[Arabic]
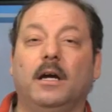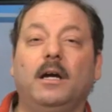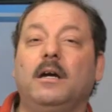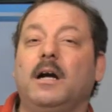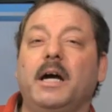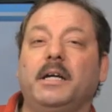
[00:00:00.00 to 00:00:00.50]

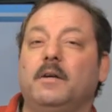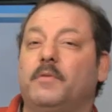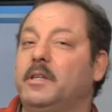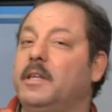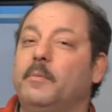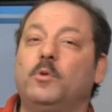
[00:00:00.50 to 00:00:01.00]
ايه رايك في
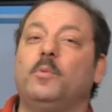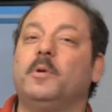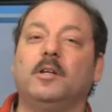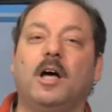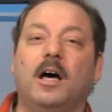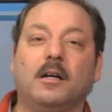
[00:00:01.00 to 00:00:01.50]
الدبدوب
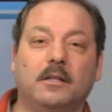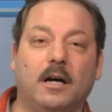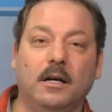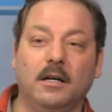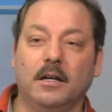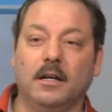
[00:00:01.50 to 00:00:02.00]
النهارده
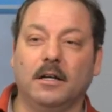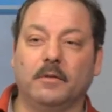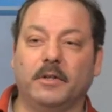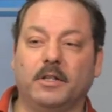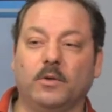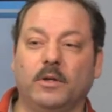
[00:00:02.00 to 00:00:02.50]

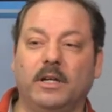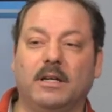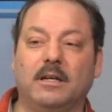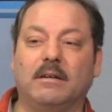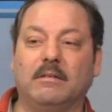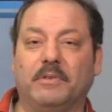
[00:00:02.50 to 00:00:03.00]
فتقول لك
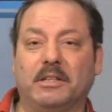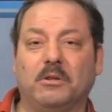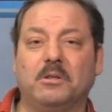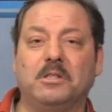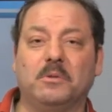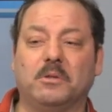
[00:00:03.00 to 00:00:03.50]

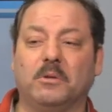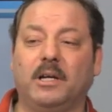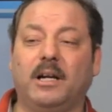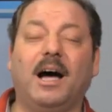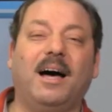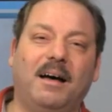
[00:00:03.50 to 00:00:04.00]
فتردي وتقولي
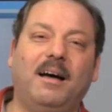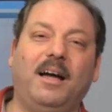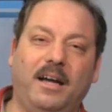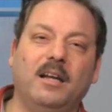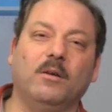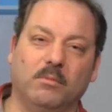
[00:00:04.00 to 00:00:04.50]
لها اه
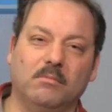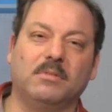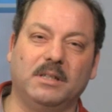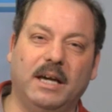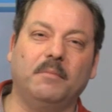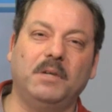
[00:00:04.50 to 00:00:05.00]
حلو
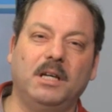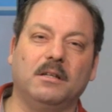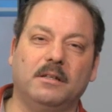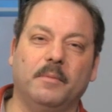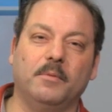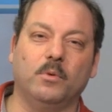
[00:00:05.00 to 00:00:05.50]
جميل
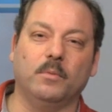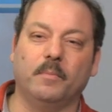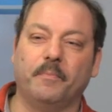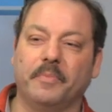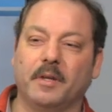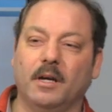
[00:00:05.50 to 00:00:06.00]
الدبدوب
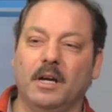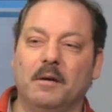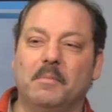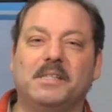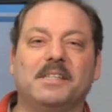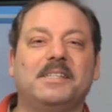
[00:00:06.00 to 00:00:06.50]

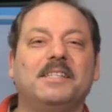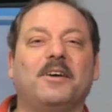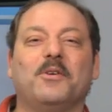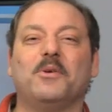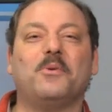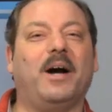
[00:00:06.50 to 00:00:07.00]
بس نسيت
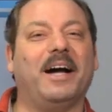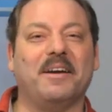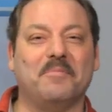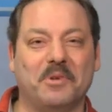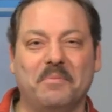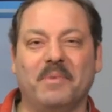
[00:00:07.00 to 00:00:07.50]
اقول لكم حاجه
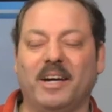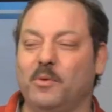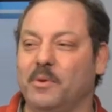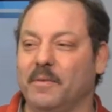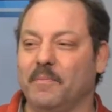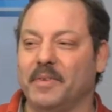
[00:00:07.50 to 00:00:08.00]
مهمه قوي
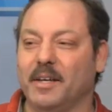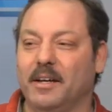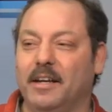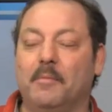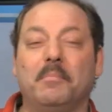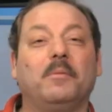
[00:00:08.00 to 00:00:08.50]

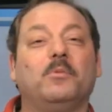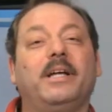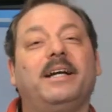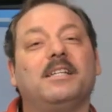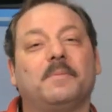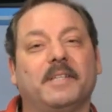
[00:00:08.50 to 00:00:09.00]
لما
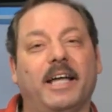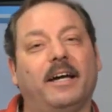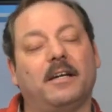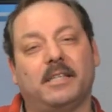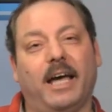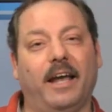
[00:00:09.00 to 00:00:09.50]
المدرس
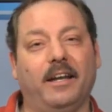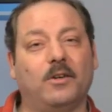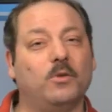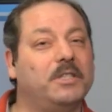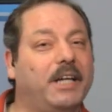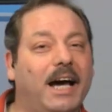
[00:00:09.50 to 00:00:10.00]
بتاعك سالك
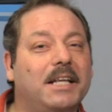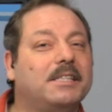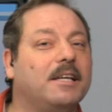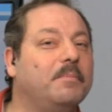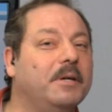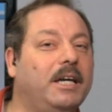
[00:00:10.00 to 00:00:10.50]
كنت
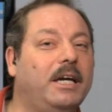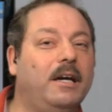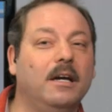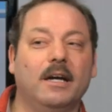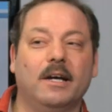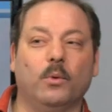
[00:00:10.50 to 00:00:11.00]
حاسه بايه
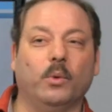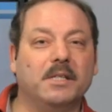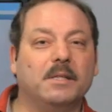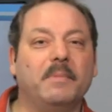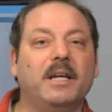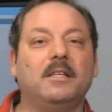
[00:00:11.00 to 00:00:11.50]

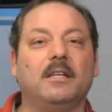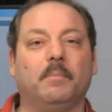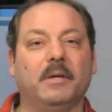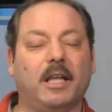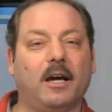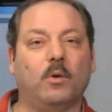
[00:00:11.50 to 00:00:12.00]
وزميلتك
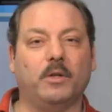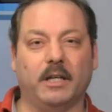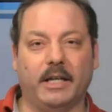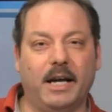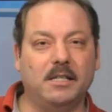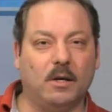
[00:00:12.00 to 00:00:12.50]
بتاخد
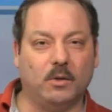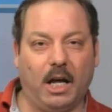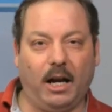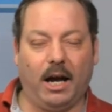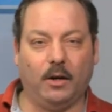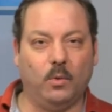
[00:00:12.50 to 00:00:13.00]
الجايزه
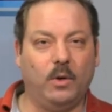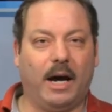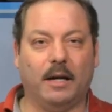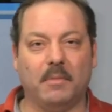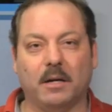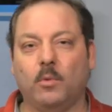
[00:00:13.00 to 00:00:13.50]
وطالعه الاولى
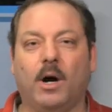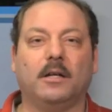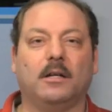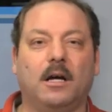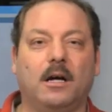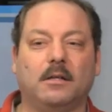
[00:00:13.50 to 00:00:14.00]
على المجموعه
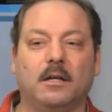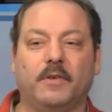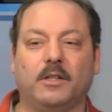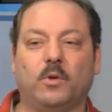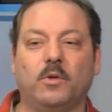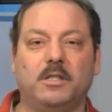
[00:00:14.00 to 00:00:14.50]
النهارده
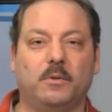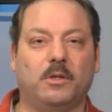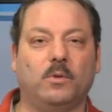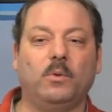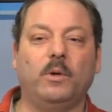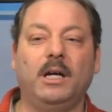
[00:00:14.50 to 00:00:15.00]
فتردي
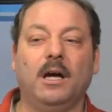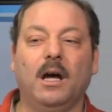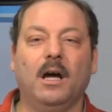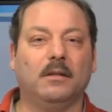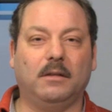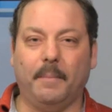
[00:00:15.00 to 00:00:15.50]
وتقولي
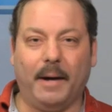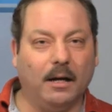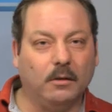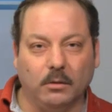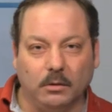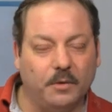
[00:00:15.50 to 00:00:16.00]
طبعا
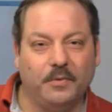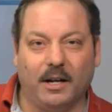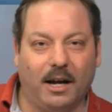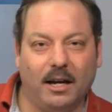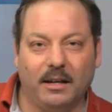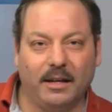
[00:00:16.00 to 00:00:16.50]
كنت
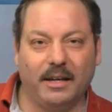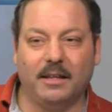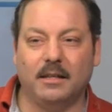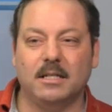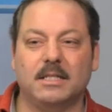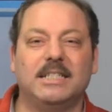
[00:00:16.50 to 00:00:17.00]
فرحانه
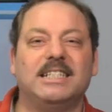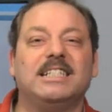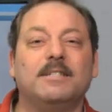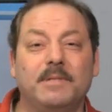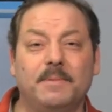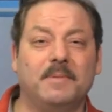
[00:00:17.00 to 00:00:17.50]
جدا دي
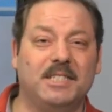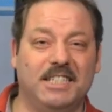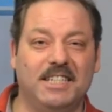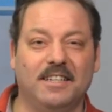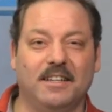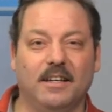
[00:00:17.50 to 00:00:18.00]
حبيبتي
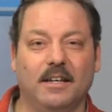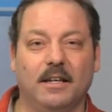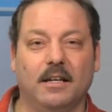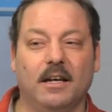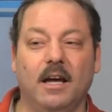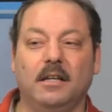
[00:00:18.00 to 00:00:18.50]

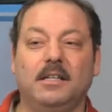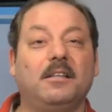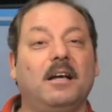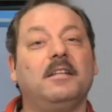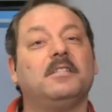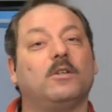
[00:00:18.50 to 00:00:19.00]
يا
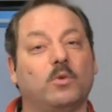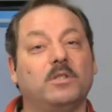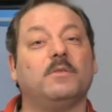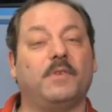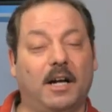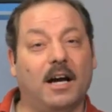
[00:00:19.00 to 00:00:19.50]
ترى انت كنت
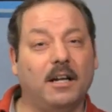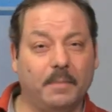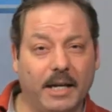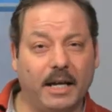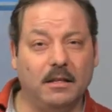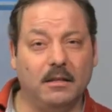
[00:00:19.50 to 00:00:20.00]
فرحانه
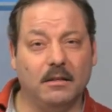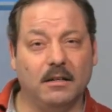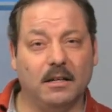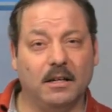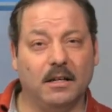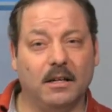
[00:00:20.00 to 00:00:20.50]
بجد
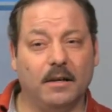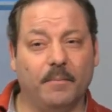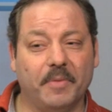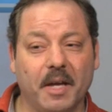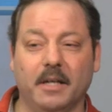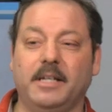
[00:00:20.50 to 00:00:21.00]

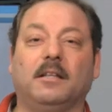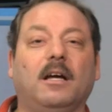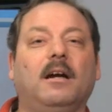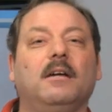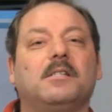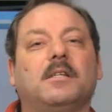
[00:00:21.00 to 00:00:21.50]
يا ترى
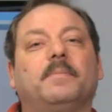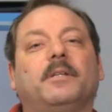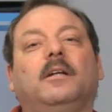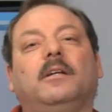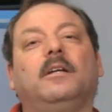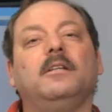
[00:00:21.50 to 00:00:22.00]

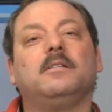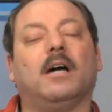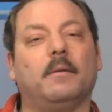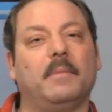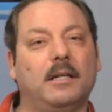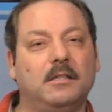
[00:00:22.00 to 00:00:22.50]
الاستبطان اللي انت
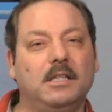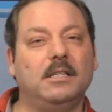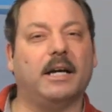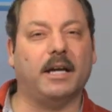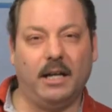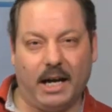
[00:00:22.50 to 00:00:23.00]
عملتيه ده
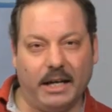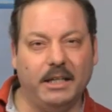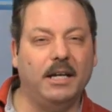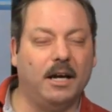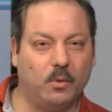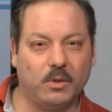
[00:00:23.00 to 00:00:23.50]
كان
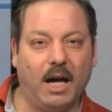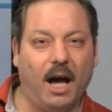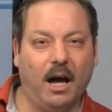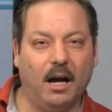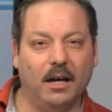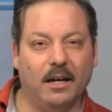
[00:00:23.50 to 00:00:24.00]
حقيقه
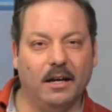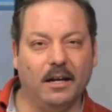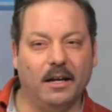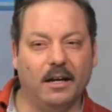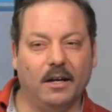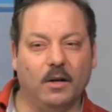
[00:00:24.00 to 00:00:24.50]
وصح
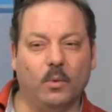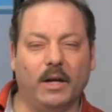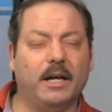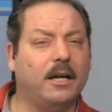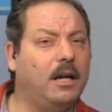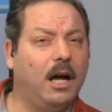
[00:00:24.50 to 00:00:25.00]
ولا
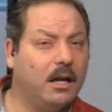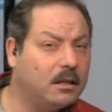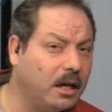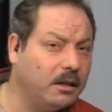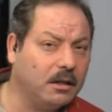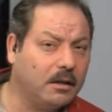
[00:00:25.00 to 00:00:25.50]
كان حاجه
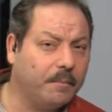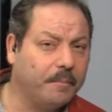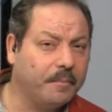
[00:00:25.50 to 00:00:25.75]
تانية